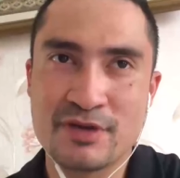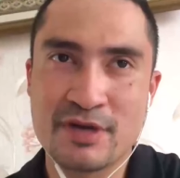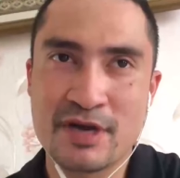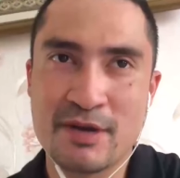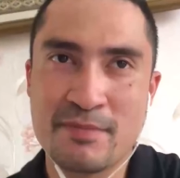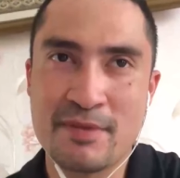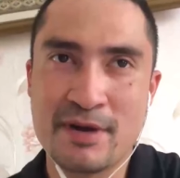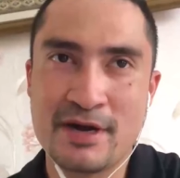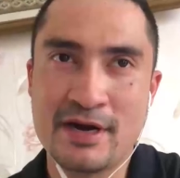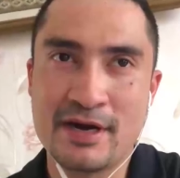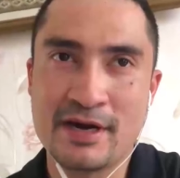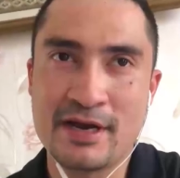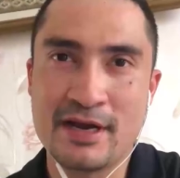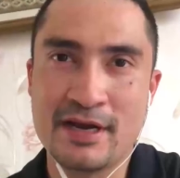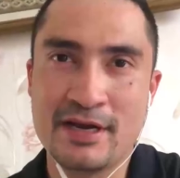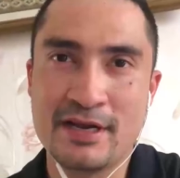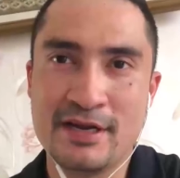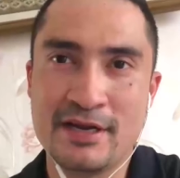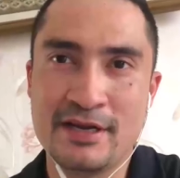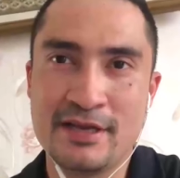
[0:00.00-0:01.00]
Ramadan
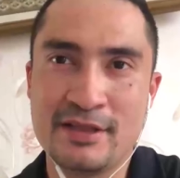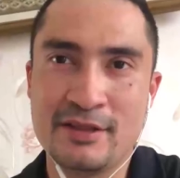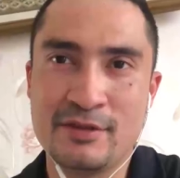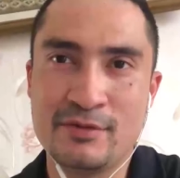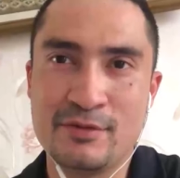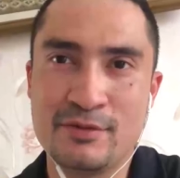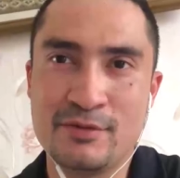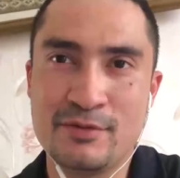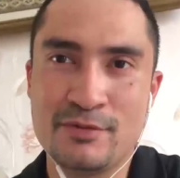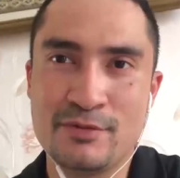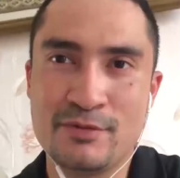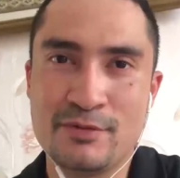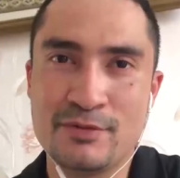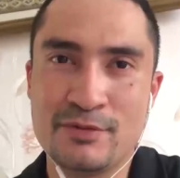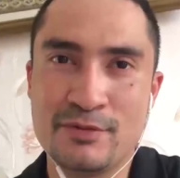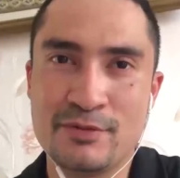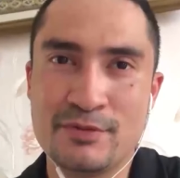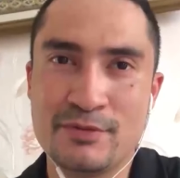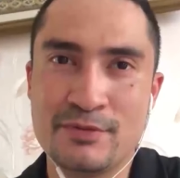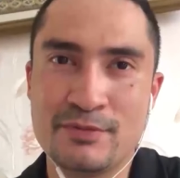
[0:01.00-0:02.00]
kali ini itu
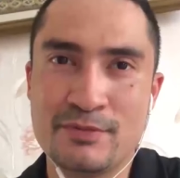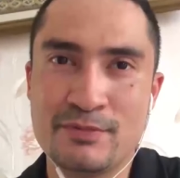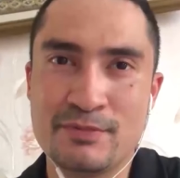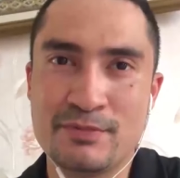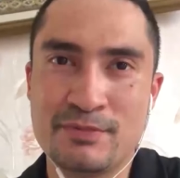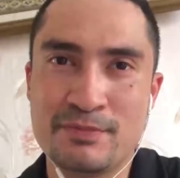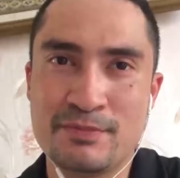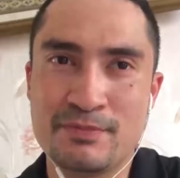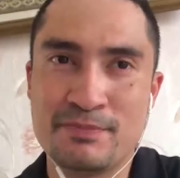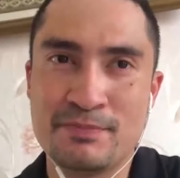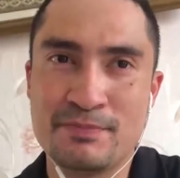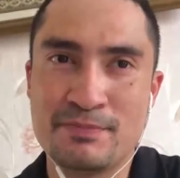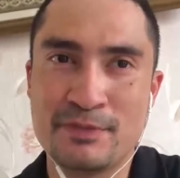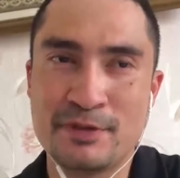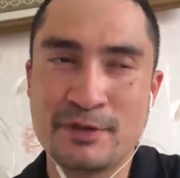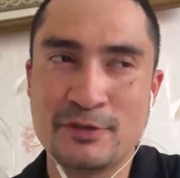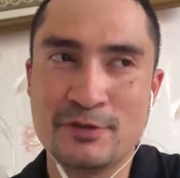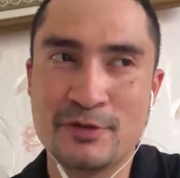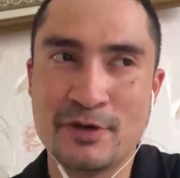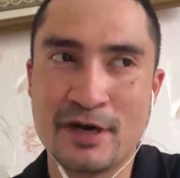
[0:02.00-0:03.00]

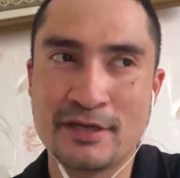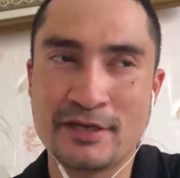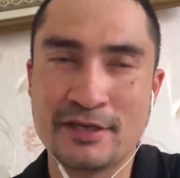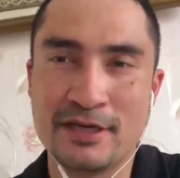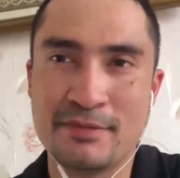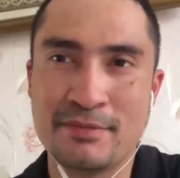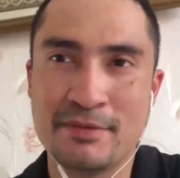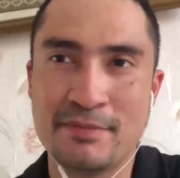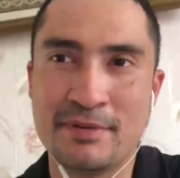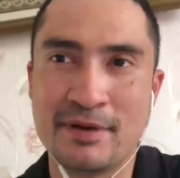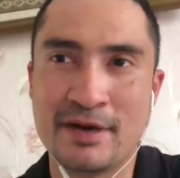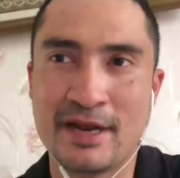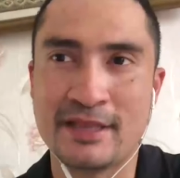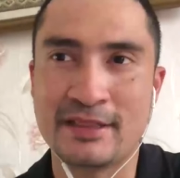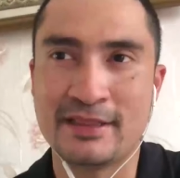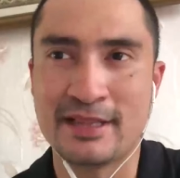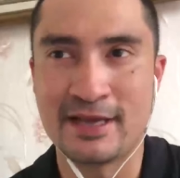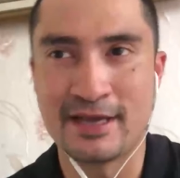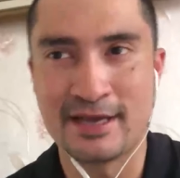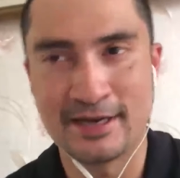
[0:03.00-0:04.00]
perjuangannya lebih
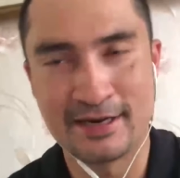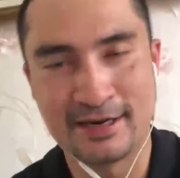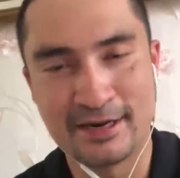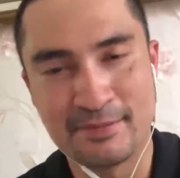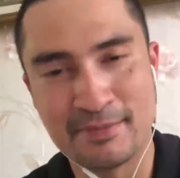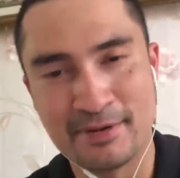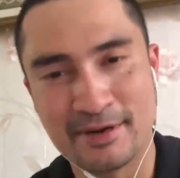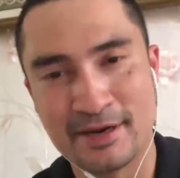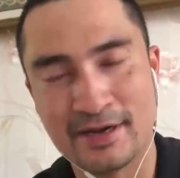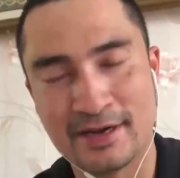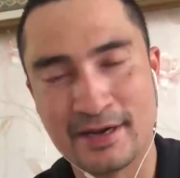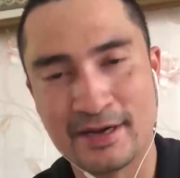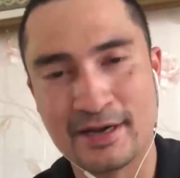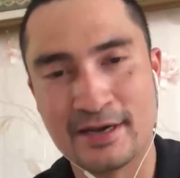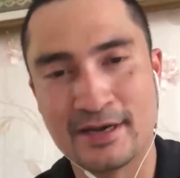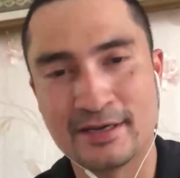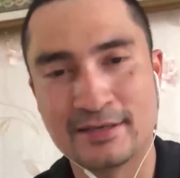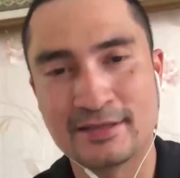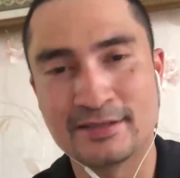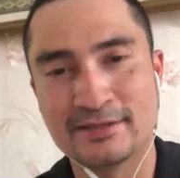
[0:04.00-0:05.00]
berat lah
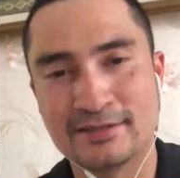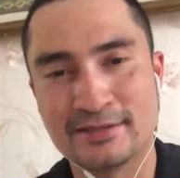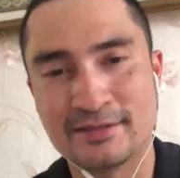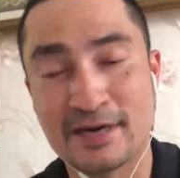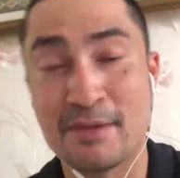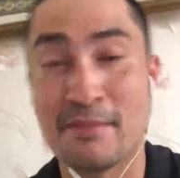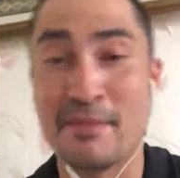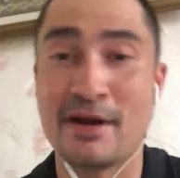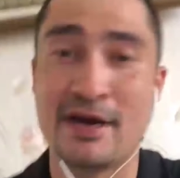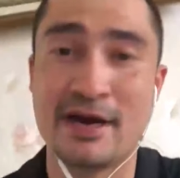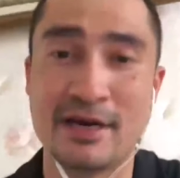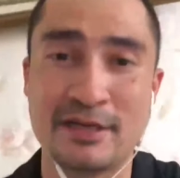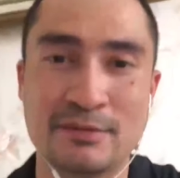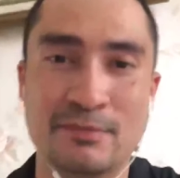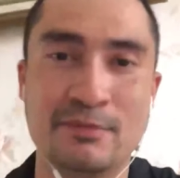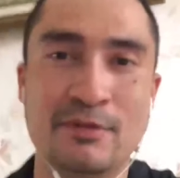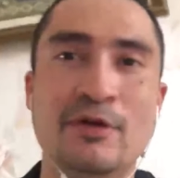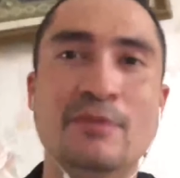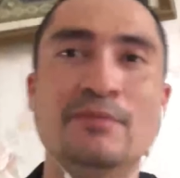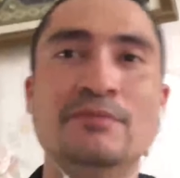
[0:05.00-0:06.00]
daripada Ramadan
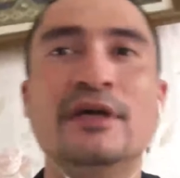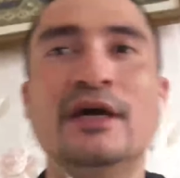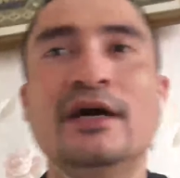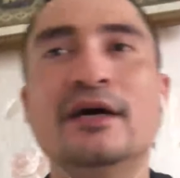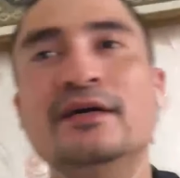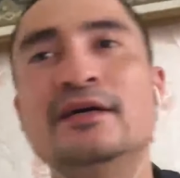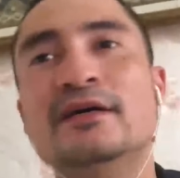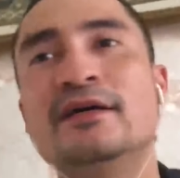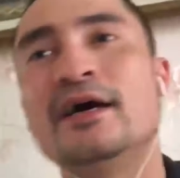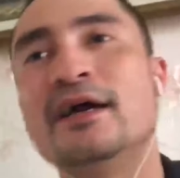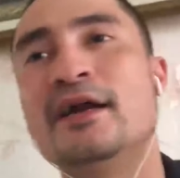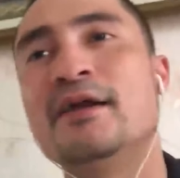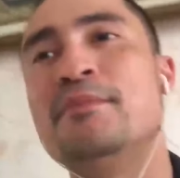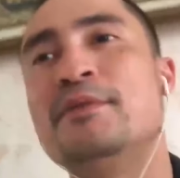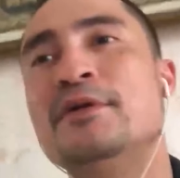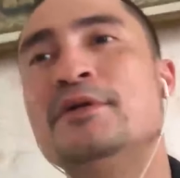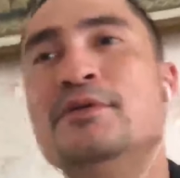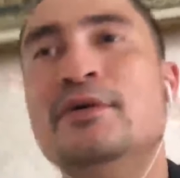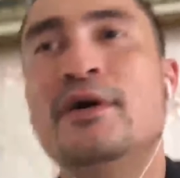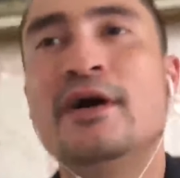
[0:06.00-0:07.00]
sebelumnya. Karena
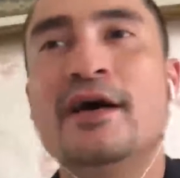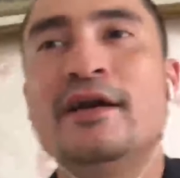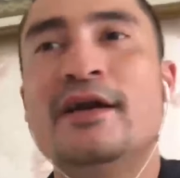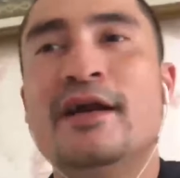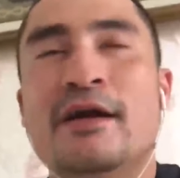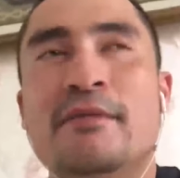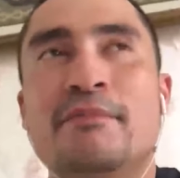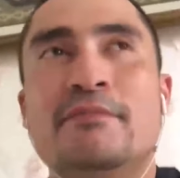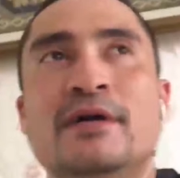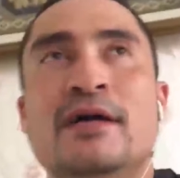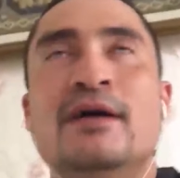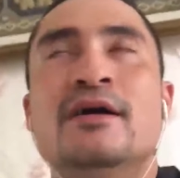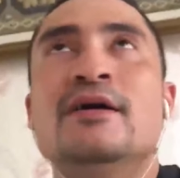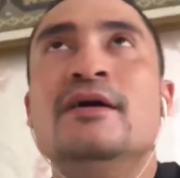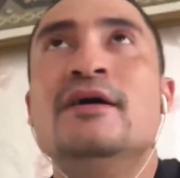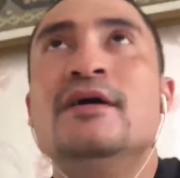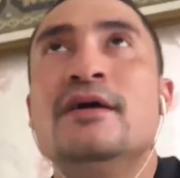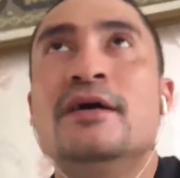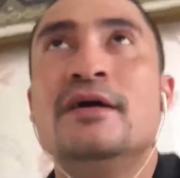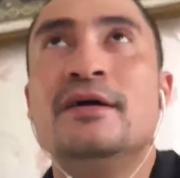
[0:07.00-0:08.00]
perjuangan dalam
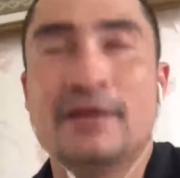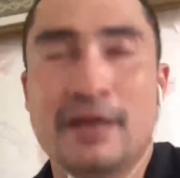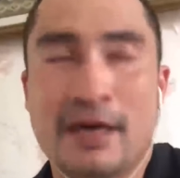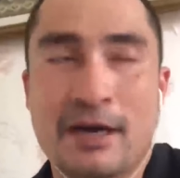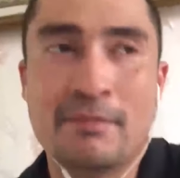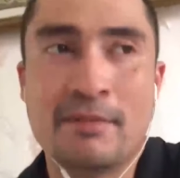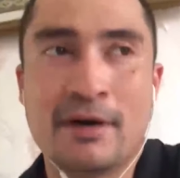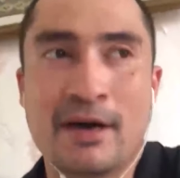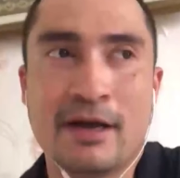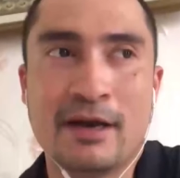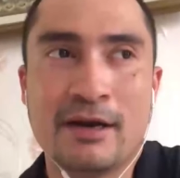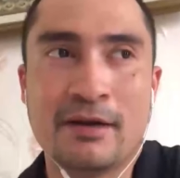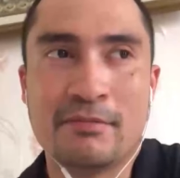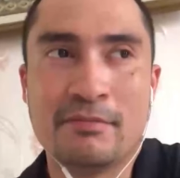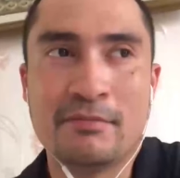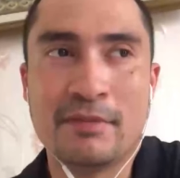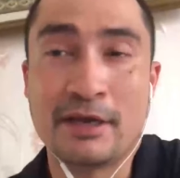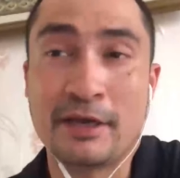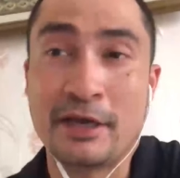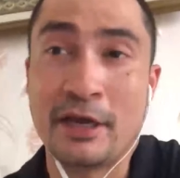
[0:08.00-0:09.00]
dalam hal
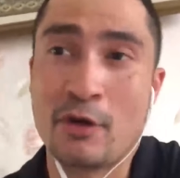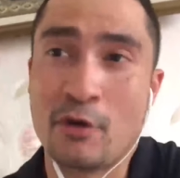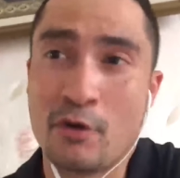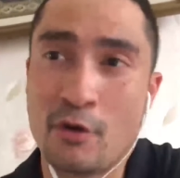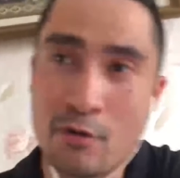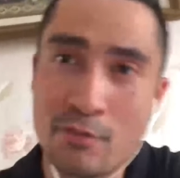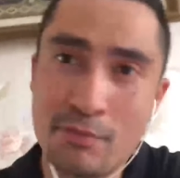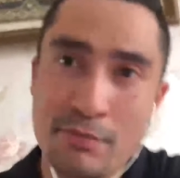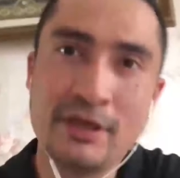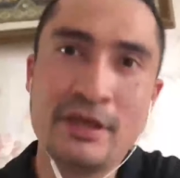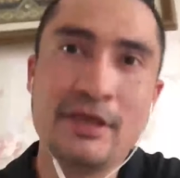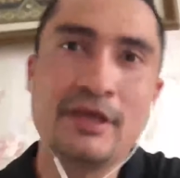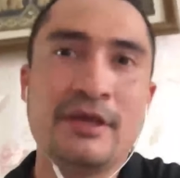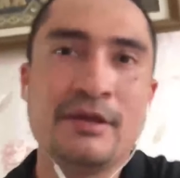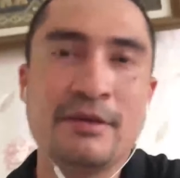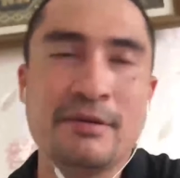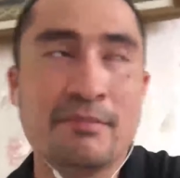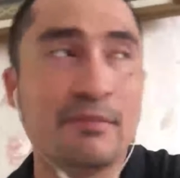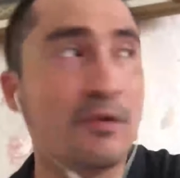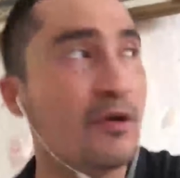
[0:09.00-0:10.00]
baik
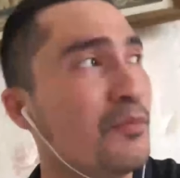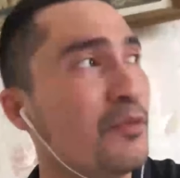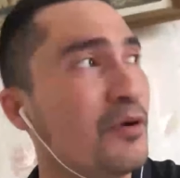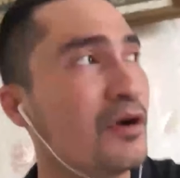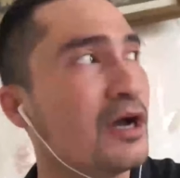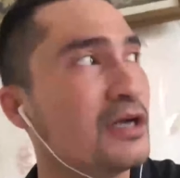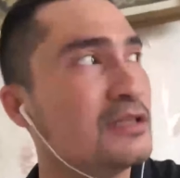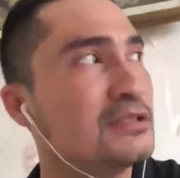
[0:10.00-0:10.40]
ekonomi maupun